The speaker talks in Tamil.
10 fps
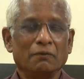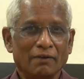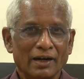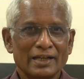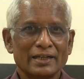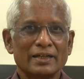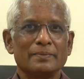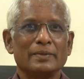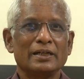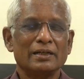
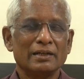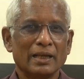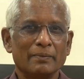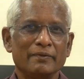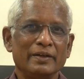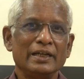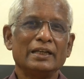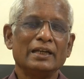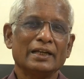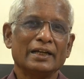வழக்கமாக நம்ம
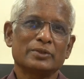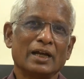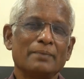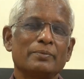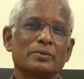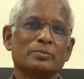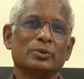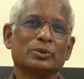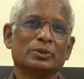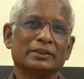வீட்டில்
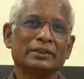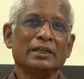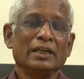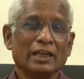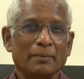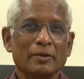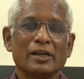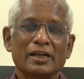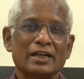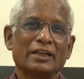சாப்பிடும்போது நமக்கு
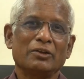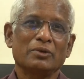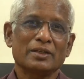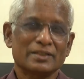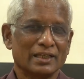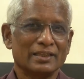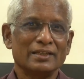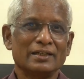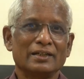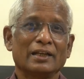கிடைக்கூடிய
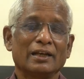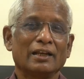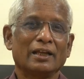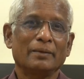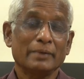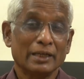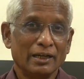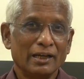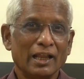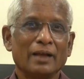சத்துக்கள் எல்லாம்
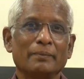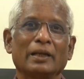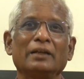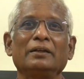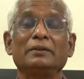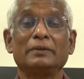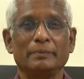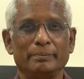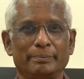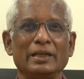இல்லாமல்
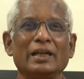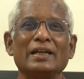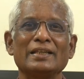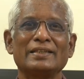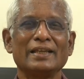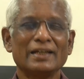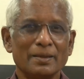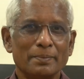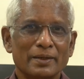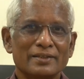பின்னாடி
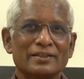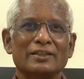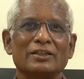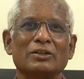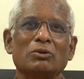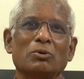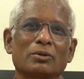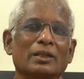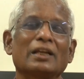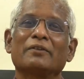சேர்க்கப்பட்ட சத்துக்களோடு
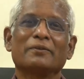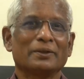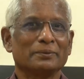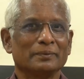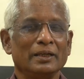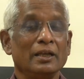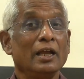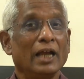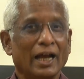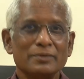தான் அவை வரும்
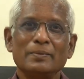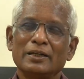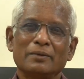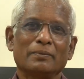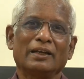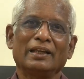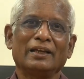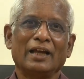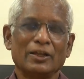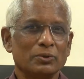அது மட்டும் இல்லை
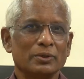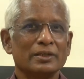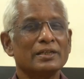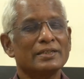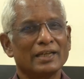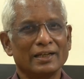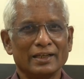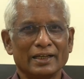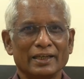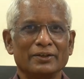அதோடு
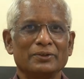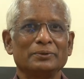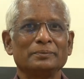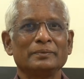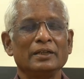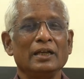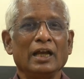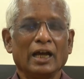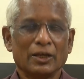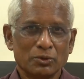சர்க்கரை இருக்கும்
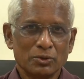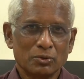அதோடு